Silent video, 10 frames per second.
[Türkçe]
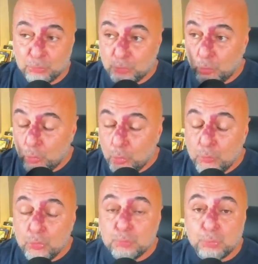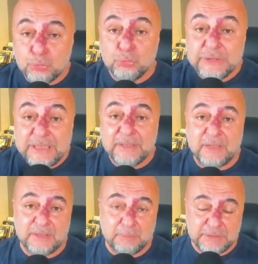Bu da ömür boyu gelir
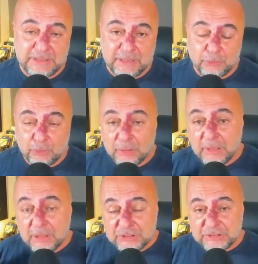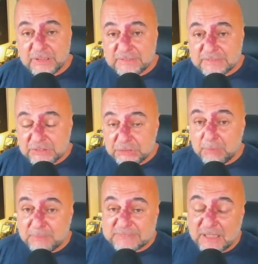anlamına geliyor. Şirketin satış
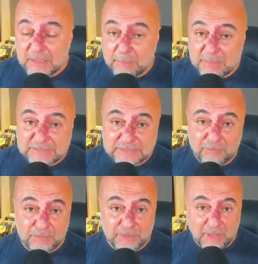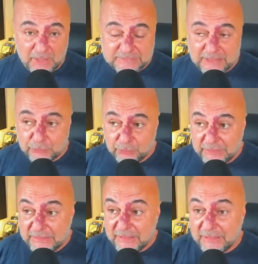ve pazarlama masraflarını
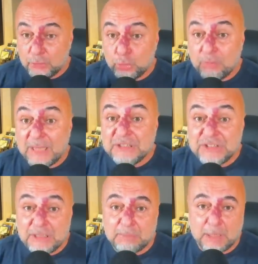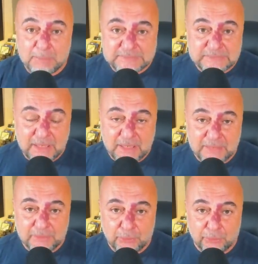azaltıyor, ileriye güvenceyle bakmasını
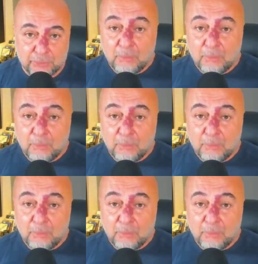garantiliyor.